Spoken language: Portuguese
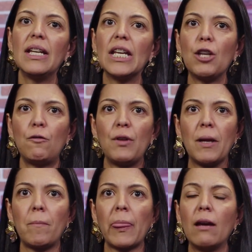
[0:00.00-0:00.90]

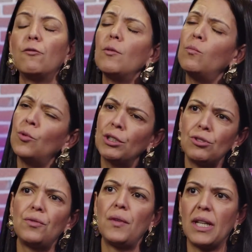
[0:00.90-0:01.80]
Enfim, foi muito
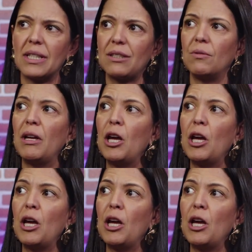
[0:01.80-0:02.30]
difícil,